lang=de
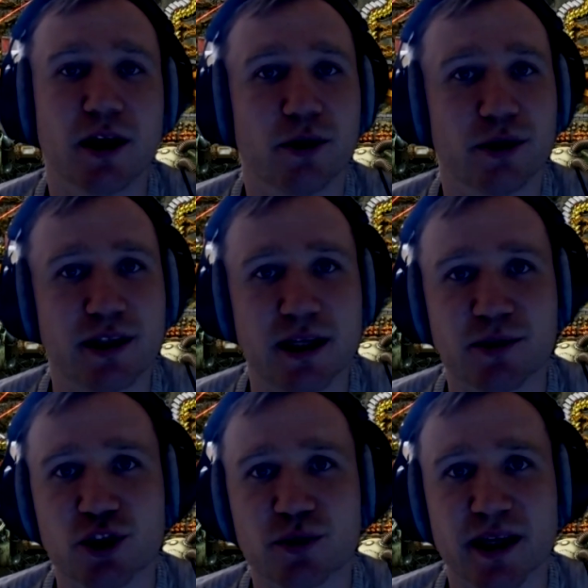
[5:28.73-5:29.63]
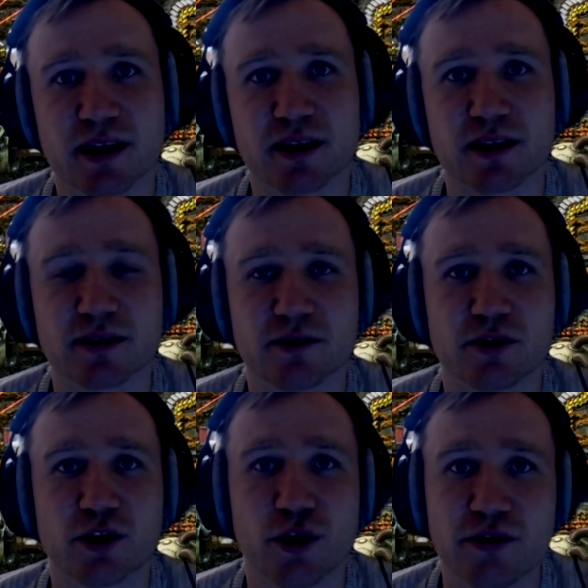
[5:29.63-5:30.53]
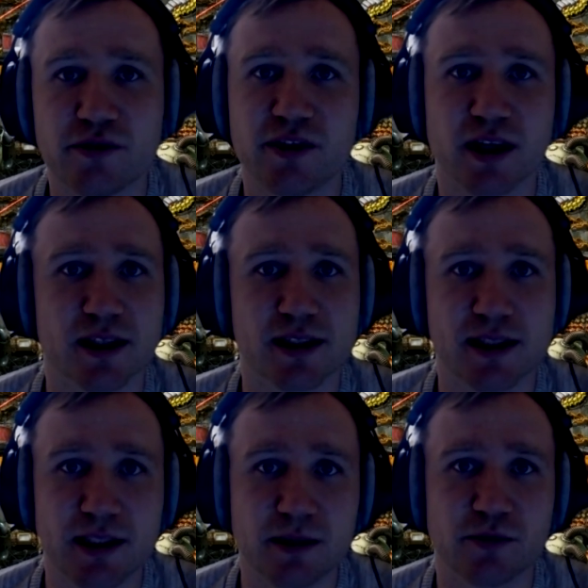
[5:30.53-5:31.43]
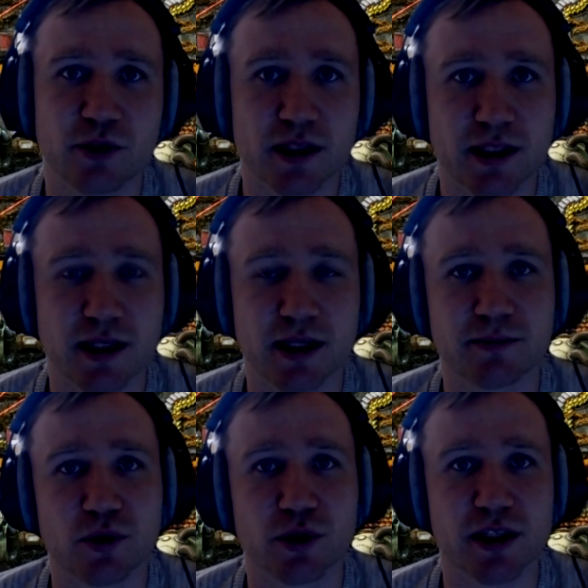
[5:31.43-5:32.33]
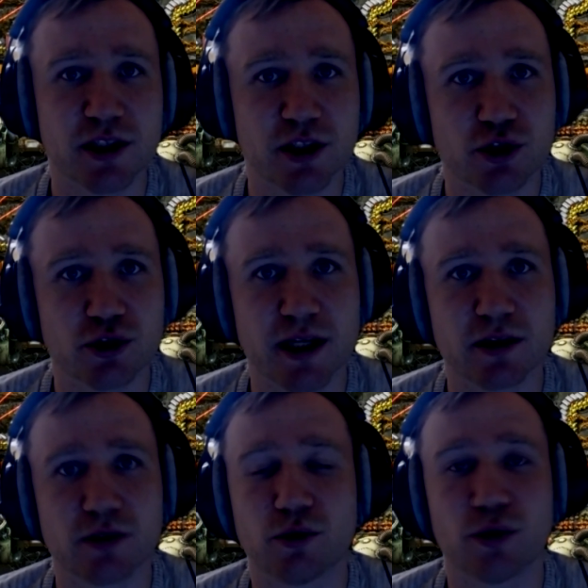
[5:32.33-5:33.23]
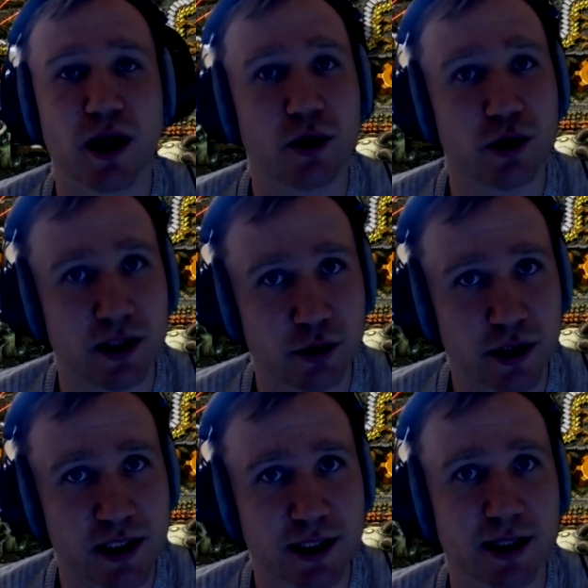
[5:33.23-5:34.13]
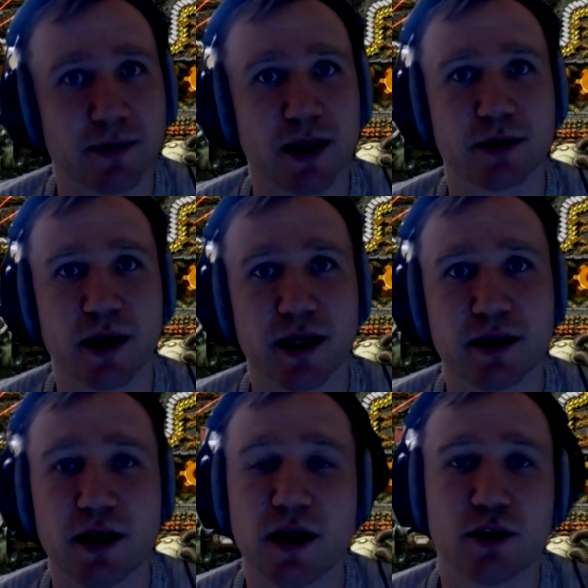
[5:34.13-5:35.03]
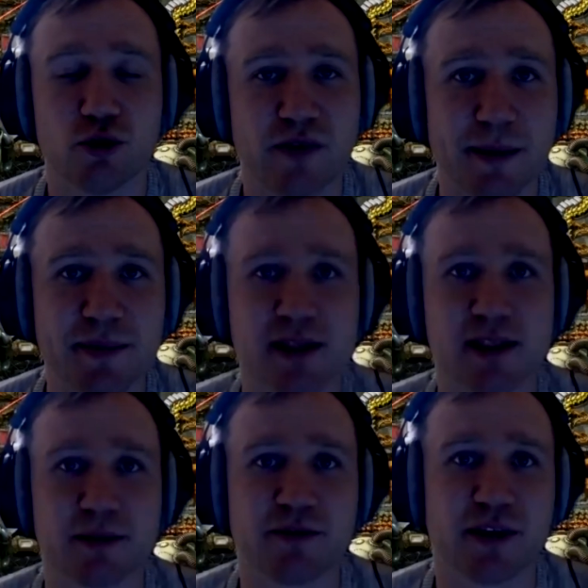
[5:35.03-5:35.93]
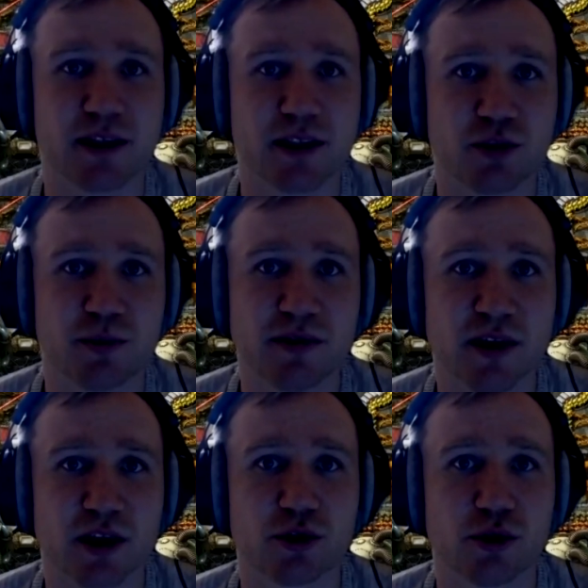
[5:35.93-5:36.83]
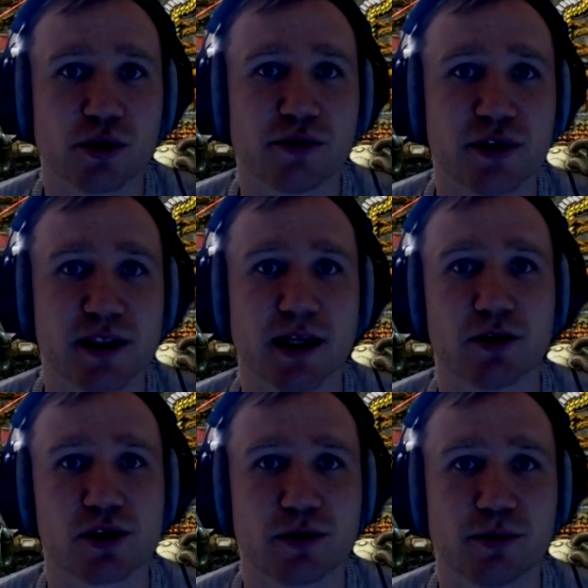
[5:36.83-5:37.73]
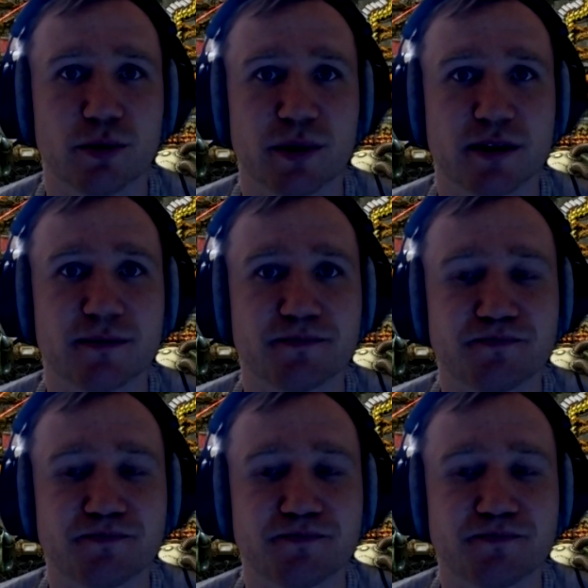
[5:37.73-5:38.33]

Und dementsprechend können wir als Team wirklich jedem Logistikstudenten oder auch den Logistikern im Allgemeinen nur wärmstens empfehlen, das Spiel Factorio für sich auszuprobieren.